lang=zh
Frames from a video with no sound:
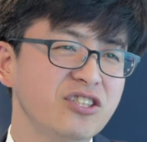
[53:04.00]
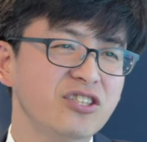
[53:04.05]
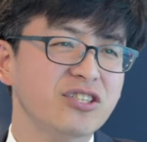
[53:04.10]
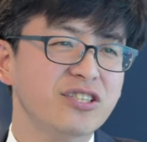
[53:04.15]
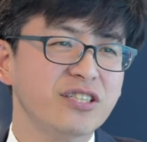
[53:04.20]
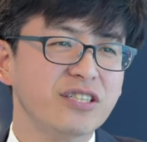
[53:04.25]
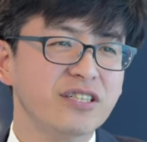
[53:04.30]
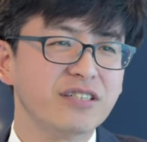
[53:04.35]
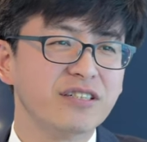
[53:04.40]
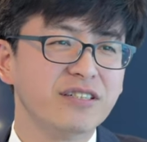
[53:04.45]
事
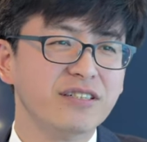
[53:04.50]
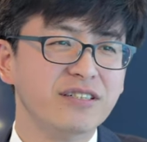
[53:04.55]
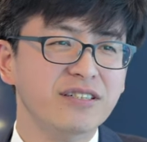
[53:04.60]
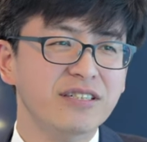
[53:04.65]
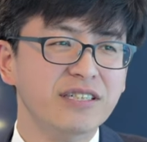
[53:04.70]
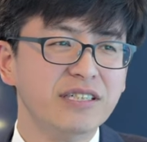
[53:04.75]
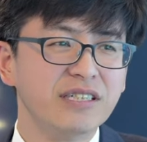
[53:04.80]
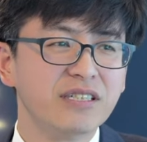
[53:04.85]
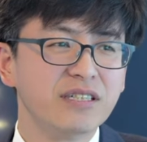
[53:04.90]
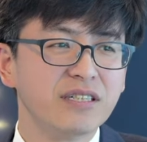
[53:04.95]
情，
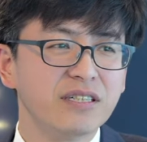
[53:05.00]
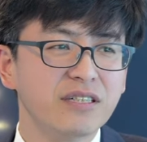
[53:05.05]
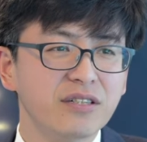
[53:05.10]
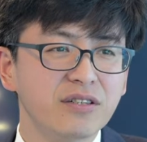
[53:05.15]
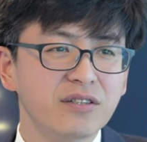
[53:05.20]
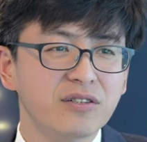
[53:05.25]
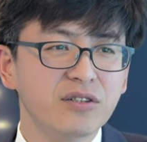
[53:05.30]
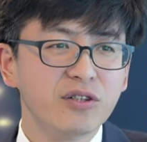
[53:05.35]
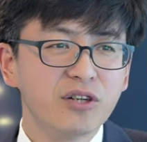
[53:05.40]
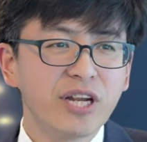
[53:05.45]

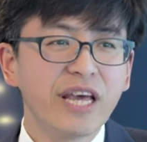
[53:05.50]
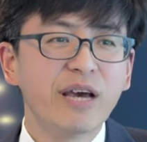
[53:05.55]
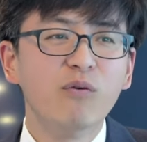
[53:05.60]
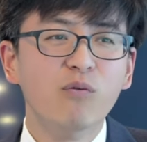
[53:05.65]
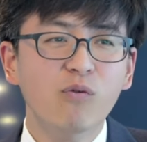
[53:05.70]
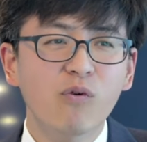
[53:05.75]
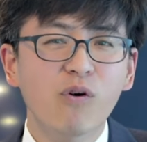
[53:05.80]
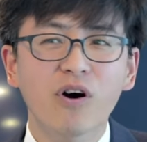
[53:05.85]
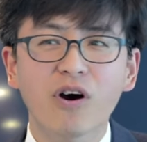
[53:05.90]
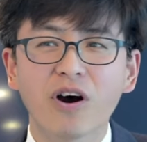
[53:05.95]
连
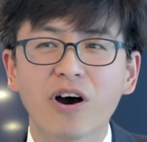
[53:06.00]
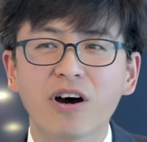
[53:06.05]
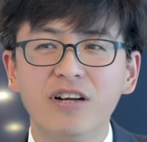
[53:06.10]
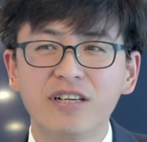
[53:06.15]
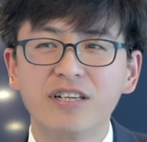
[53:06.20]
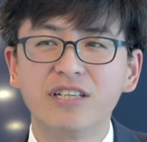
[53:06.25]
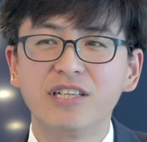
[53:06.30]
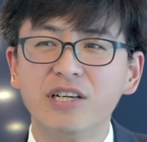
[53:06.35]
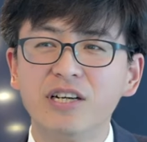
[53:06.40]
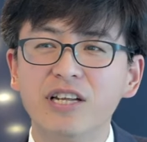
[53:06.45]
我
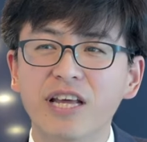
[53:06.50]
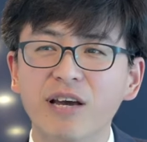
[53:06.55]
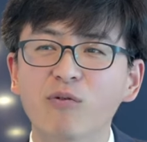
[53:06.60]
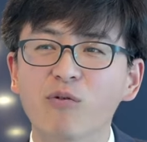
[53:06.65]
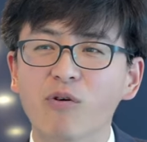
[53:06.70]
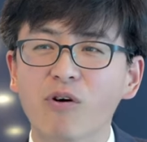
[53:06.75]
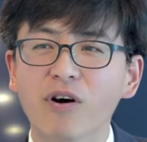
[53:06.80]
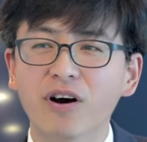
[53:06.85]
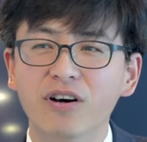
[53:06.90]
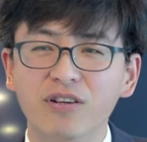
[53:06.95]
连
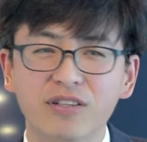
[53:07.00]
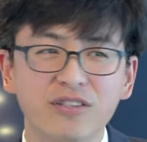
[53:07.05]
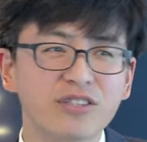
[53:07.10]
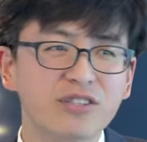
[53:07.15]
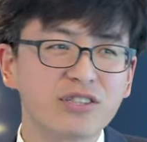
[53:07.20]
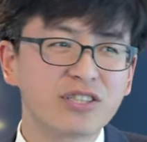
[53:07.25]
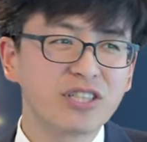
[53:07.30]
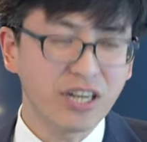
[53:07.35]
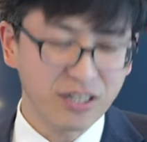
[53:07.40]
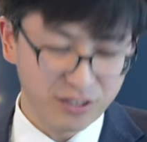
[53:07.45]
我
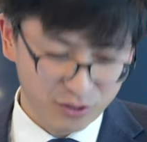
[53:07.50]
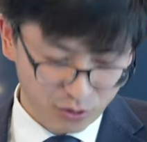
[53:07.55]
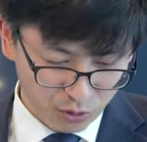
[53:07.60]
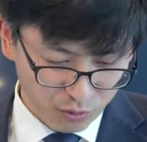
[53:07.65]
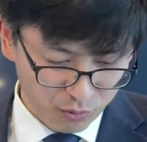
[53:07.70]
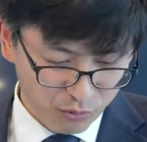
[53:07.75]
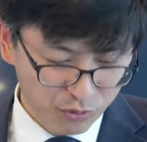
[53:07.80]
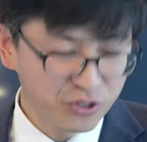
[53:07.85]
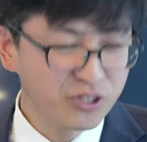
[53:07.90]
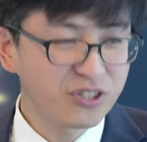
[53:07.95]
这样
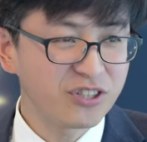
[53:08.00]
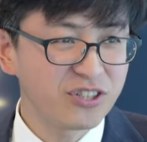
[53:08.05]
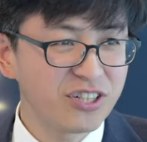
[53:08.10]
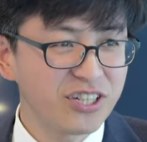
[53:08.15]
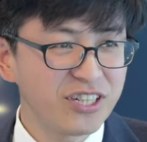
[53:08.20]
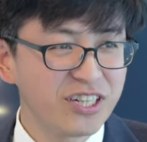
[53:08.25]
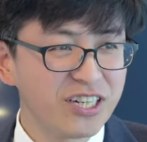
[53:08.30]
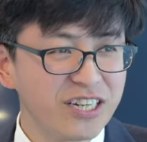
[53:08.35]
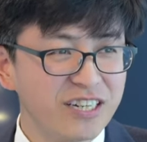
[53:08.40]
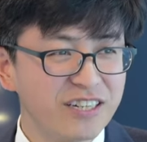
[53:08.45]
做牧师
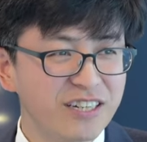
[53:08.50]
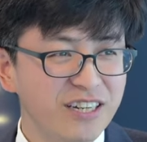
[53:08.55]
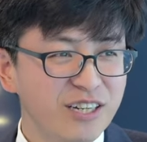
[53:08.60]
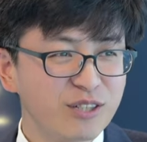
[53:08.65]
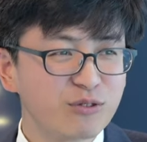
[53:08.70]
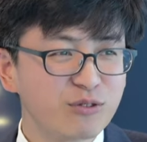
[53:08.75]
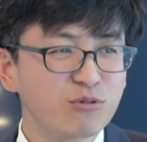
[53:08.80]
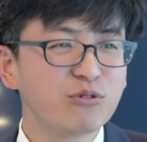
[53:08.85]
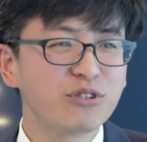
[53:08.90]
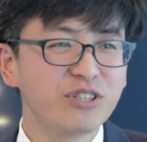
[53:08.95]
的人，
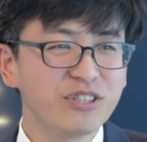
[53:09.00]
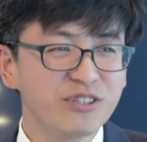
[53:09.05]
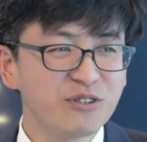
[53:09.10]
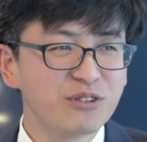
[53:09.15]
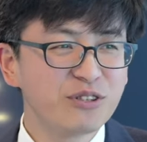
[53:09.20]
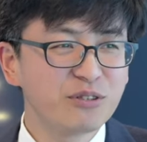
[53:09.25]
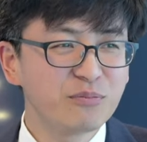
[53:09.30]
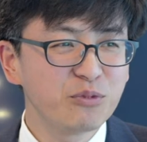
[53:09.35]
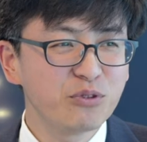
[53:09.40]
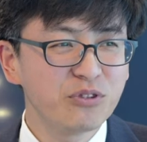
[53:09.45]
读神
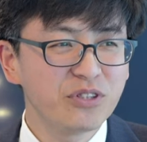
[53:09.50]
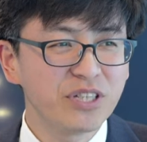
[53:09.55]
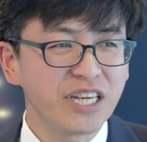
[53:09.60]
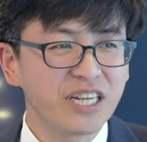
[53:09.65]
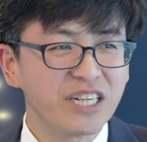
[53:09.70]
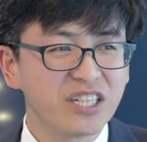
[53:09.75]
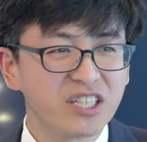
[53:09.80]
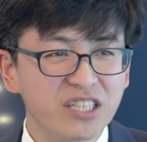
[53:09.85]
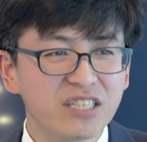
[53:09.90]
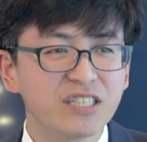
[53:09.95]
学这么多
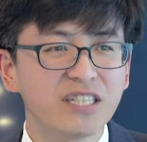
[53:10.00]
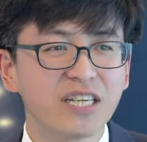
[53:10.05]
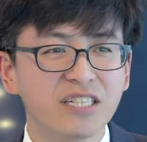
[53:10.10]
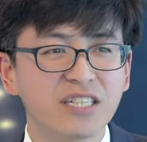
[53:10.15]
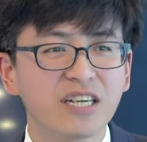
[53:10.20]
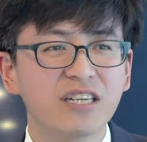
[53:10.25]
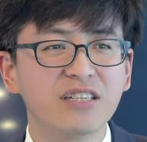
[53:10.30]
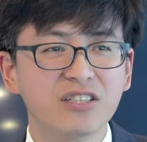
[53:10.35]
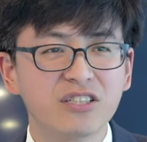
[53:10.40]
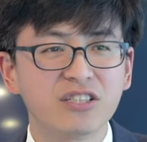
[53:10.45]
年了，听见
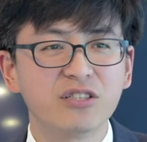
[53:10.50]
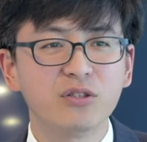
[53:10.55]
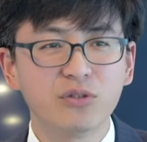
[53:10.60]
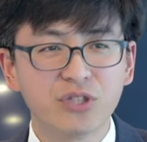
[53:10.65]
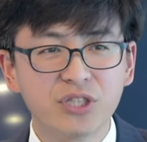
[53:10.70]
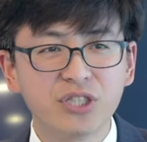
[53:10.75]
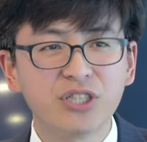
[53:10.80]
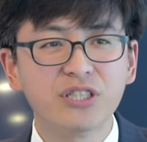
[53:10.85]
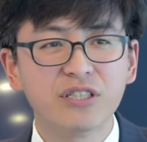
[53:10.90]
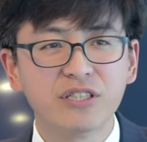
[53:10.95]
这样的事都
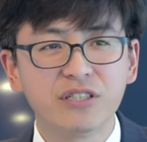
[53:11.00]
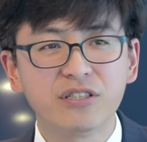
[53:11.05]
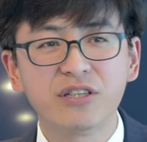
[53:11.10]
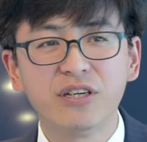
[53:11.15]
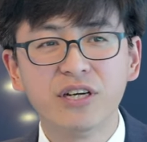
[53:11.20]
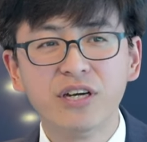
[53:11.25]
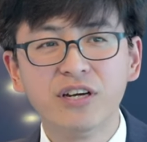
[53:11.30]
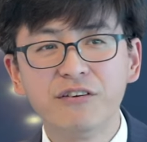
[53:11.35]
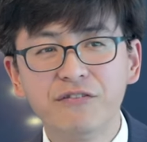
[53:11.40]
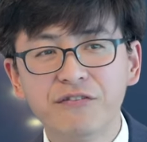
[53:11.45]
气的
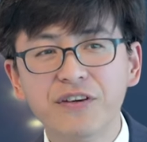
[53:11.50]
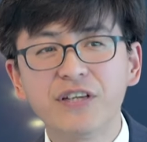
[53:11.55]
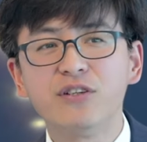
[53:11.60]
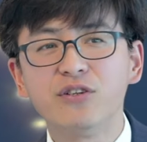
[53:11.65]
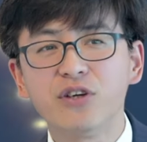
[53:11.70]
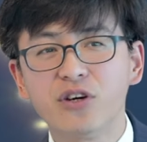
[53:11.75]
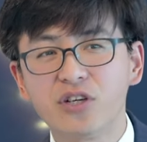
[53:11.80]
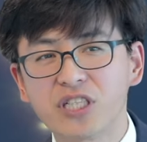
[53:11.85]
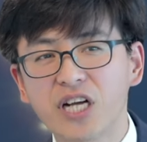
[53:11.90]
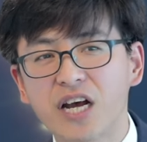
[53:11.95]
肺都
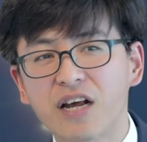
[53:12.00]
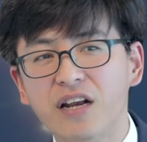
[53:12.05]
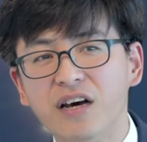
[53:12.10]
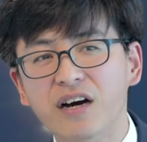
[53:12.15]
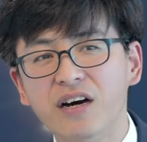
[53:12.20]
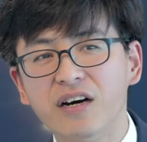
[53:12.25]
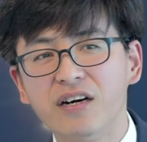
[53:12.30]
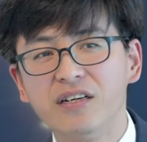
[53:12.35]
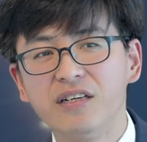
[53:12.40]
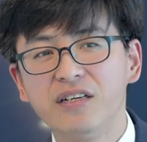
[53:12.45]
要炸了
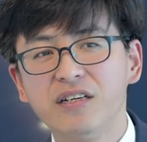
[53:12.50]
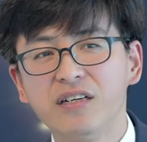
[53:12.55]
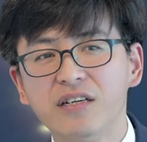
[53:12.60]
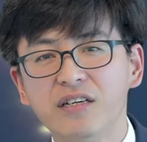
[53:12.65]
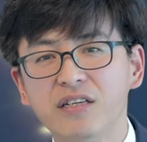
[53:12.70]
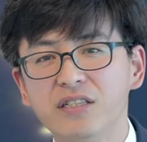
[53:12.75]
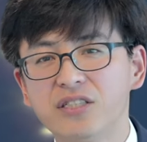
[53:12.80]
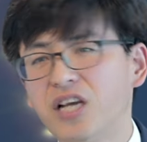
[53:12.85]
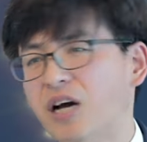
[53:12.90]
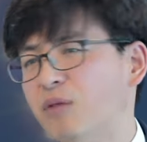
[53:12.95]
哈，
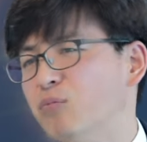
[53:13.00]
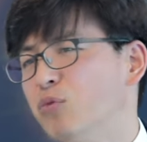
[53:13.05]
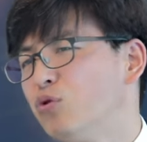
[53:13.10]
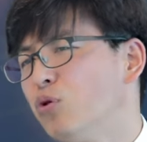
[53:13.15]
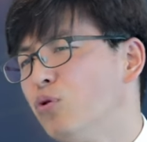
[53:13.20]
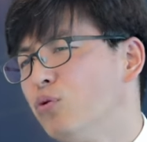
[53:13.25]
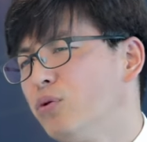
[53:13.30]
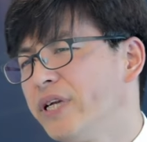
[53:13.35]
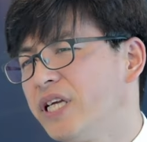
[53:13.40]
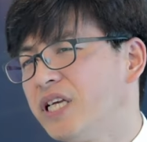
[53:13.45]
讲不
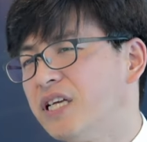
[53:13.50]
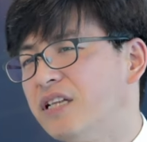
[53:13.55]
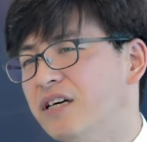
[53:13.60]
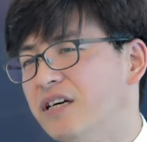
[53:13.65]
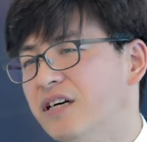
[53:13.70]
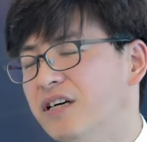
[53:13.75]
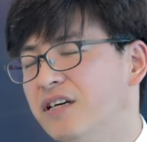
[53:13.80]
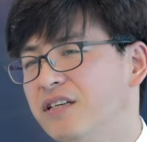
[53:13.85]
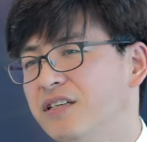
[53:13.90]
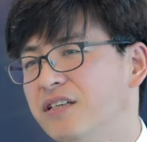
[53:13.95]
通理
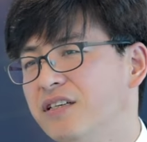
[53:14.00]
的，